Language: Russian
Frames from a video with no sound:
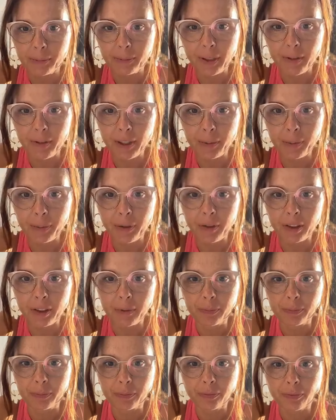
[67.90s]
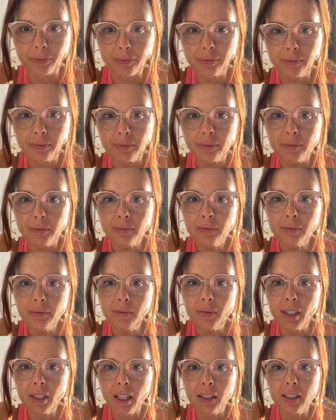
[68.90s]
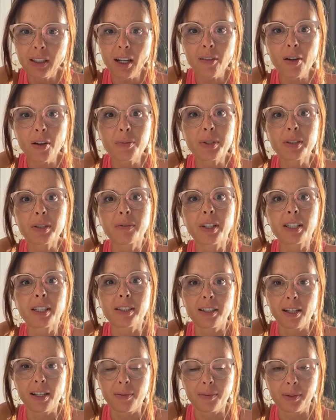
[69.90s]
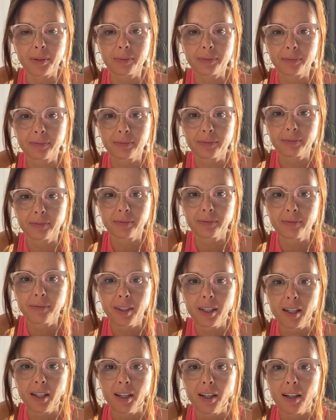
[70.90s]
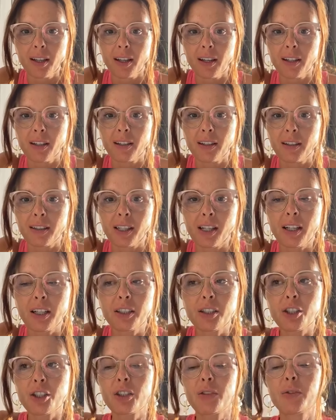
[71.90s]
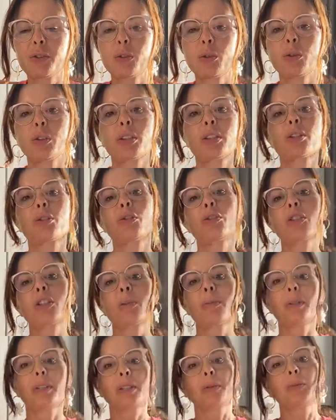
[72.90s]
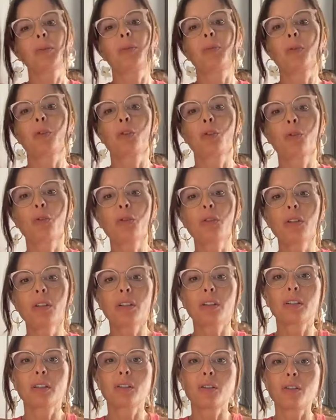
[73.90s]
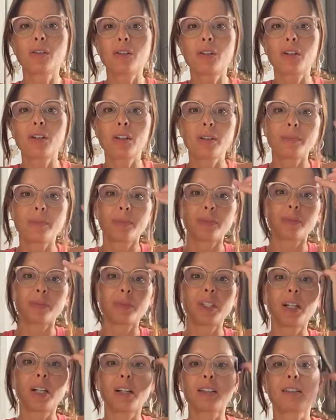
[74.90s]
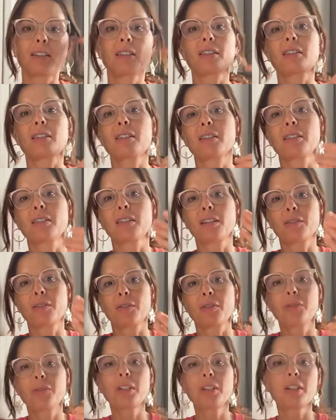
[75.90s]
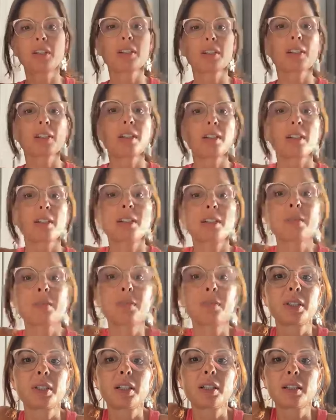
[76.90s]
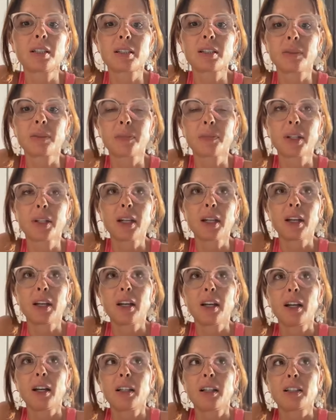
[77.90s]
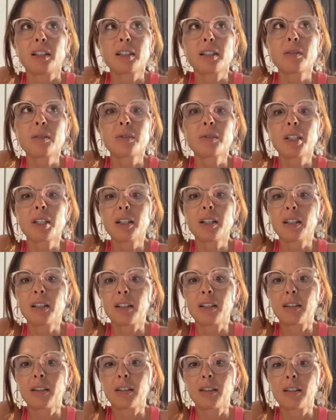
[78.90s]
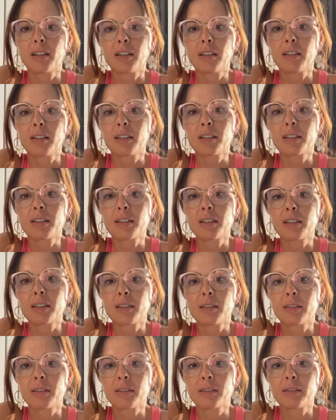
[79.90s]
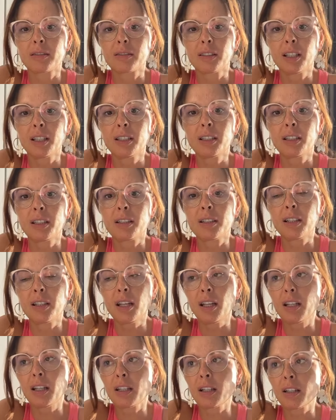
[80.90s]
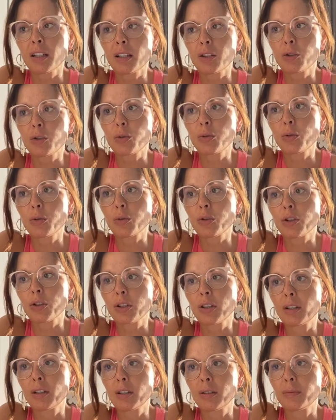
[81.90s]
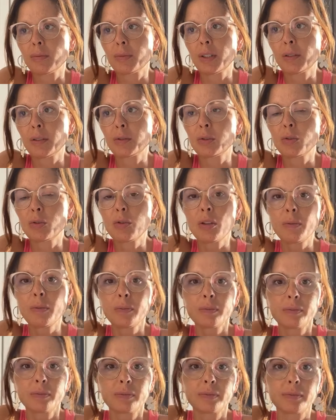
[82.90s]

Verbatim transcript: Привет, привет. Я к вам с новостями. А, я, конечно, в сторис тоже об этом напишу, но мне хотелось а, в эфире рассказать, поделиться. На самом деле, а, с этой идеей я ношусь уже давно,